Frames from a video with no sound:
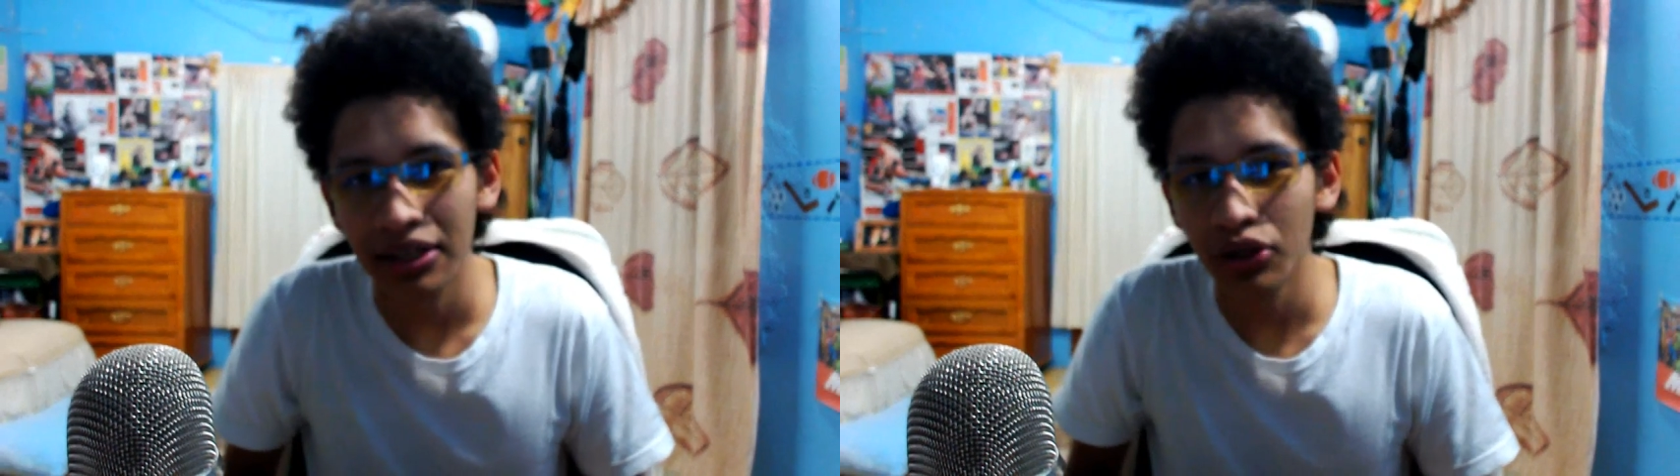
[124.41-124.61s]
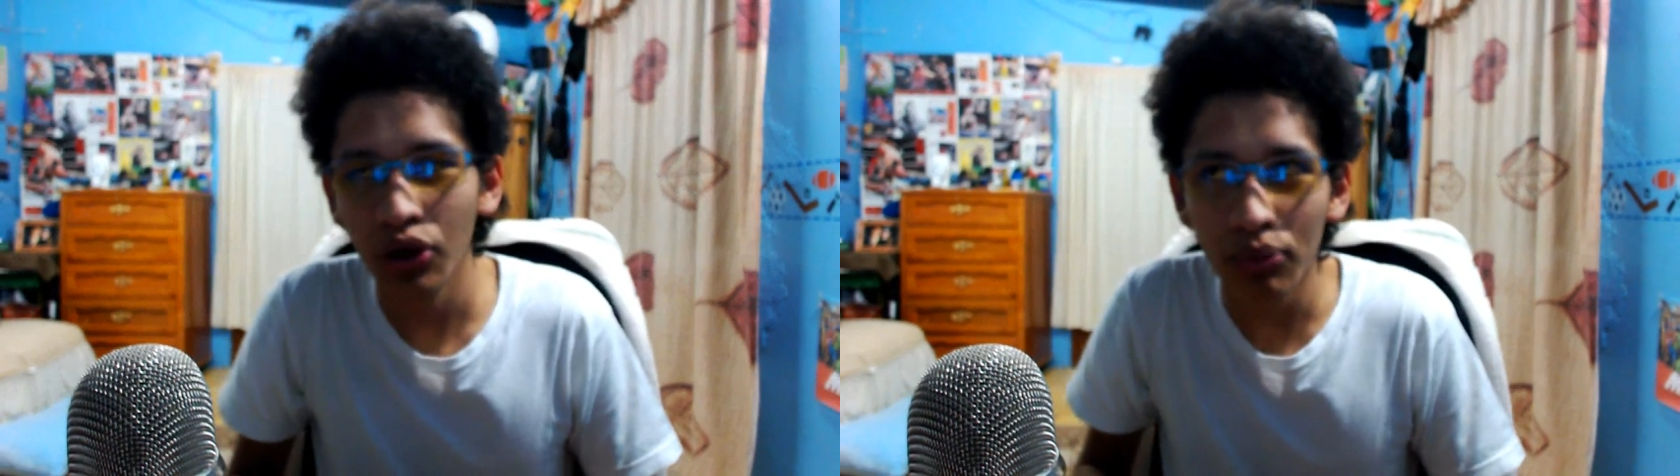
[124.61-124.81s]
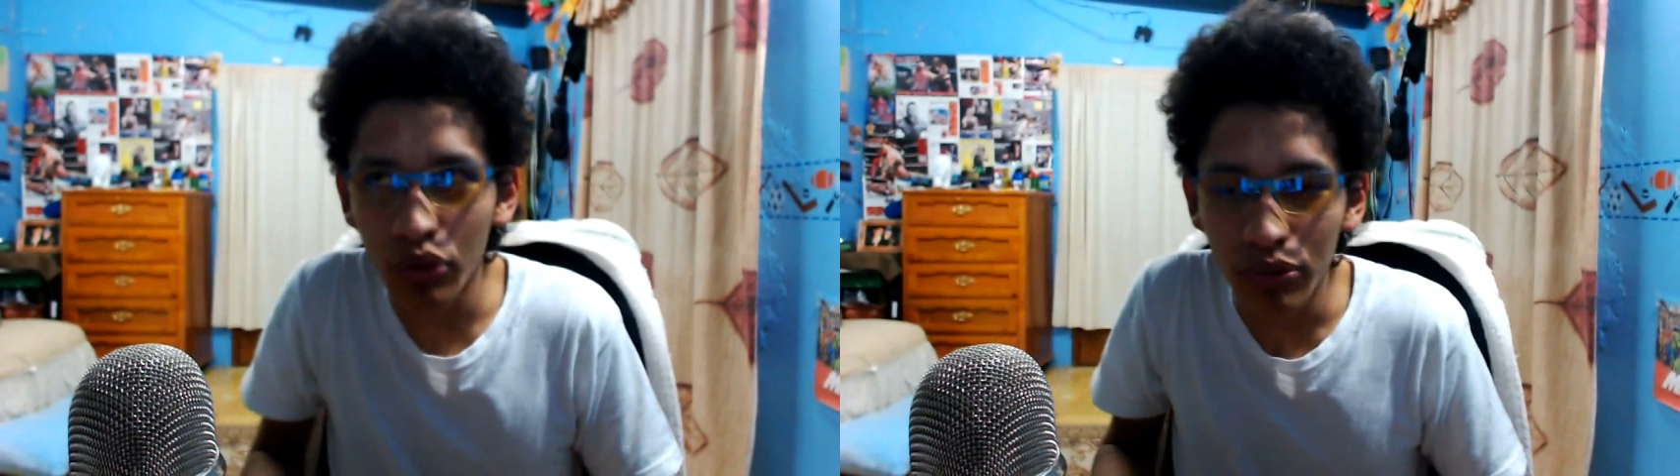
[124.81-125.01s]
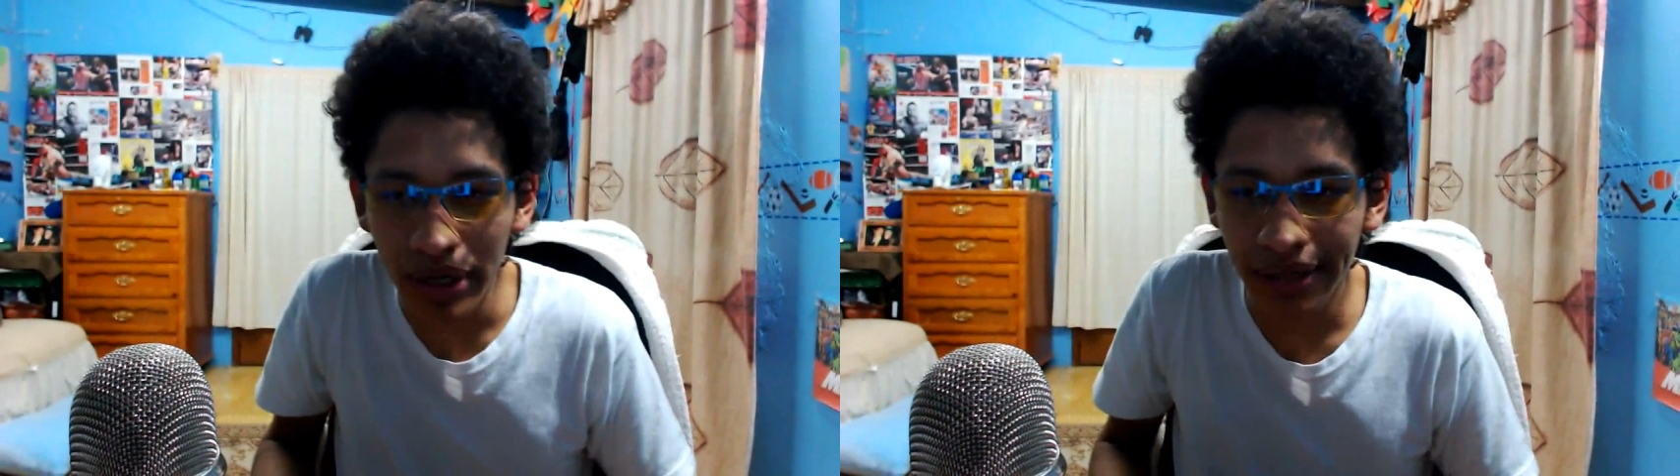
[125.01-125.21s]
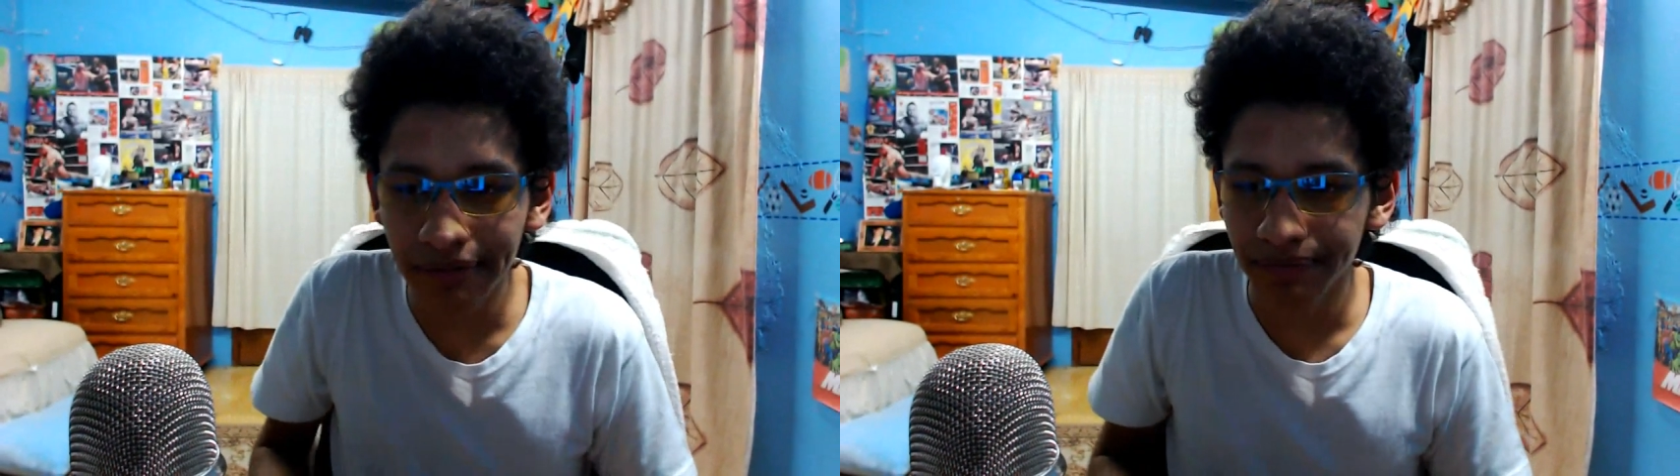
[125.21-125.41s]
no muy
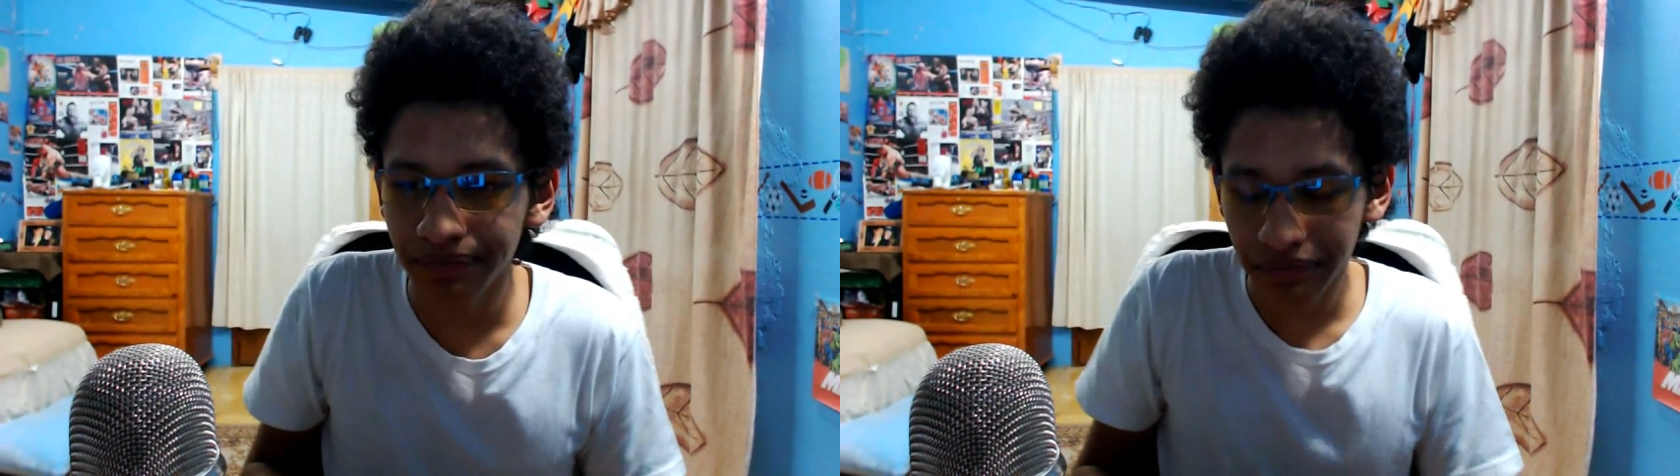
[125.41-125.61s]
buena